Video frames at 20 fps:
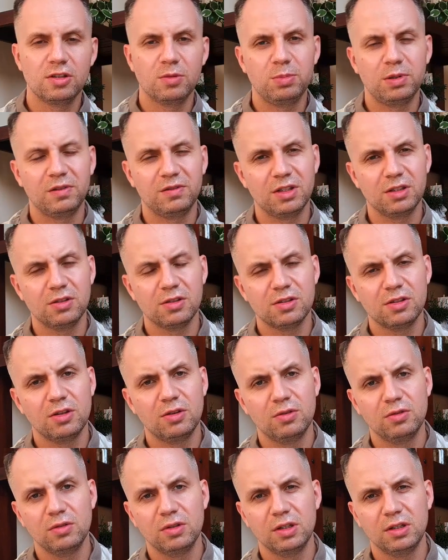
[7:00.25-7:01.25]
Co prawda to
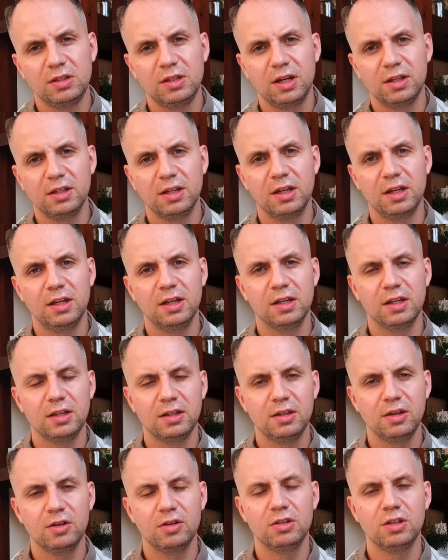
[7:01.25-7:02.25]
są y, dane
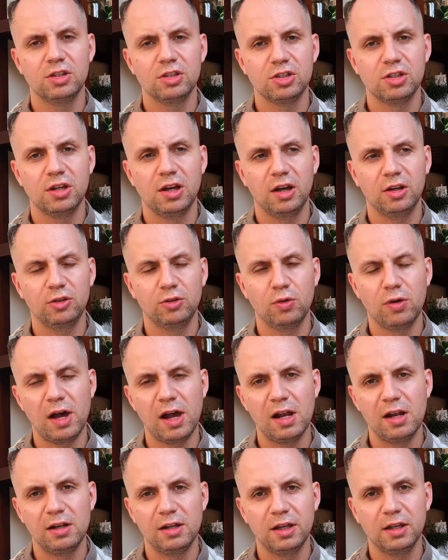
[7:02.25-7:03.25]
niekoniecznie
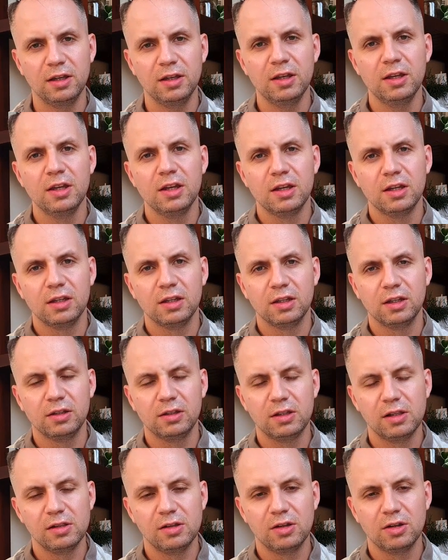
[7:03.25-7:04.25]
aktualne, y,
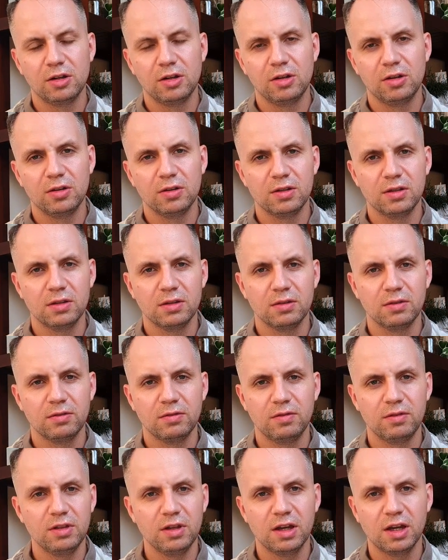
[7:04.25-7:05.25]
tylko
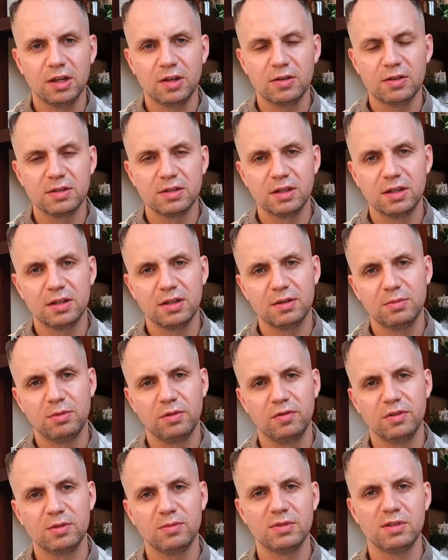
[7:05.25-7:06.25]
wynikające
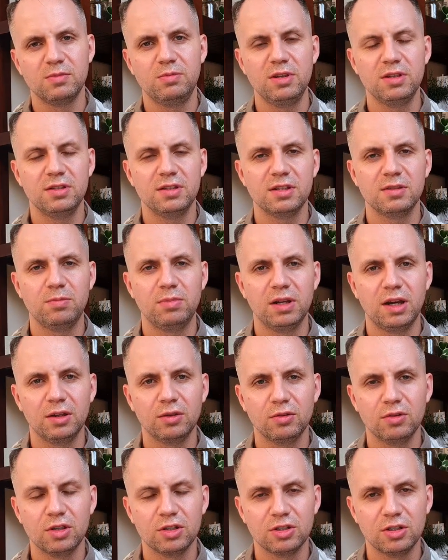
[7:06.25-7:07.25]
powiedzmy z
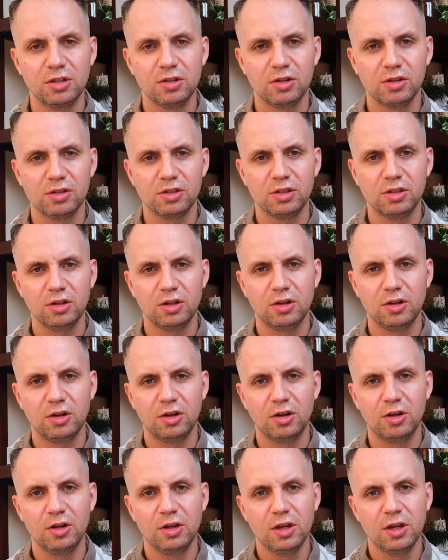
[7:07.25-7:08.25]
biznesplanu, jeżeli chodzi
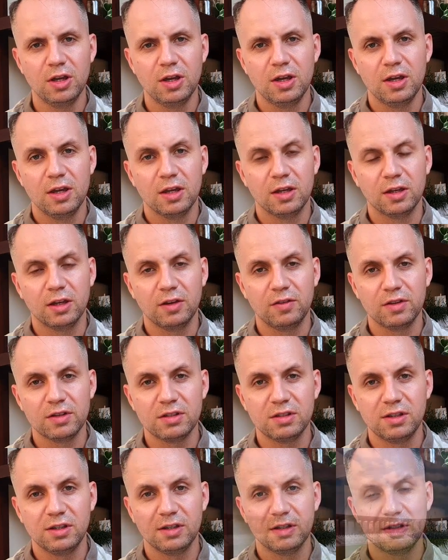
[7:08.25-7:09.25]
o
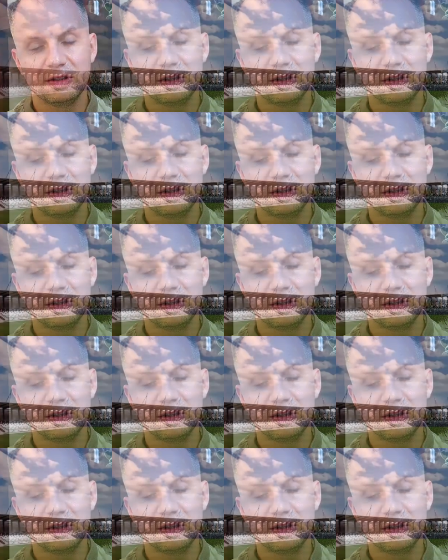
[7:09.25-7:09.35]
kwestię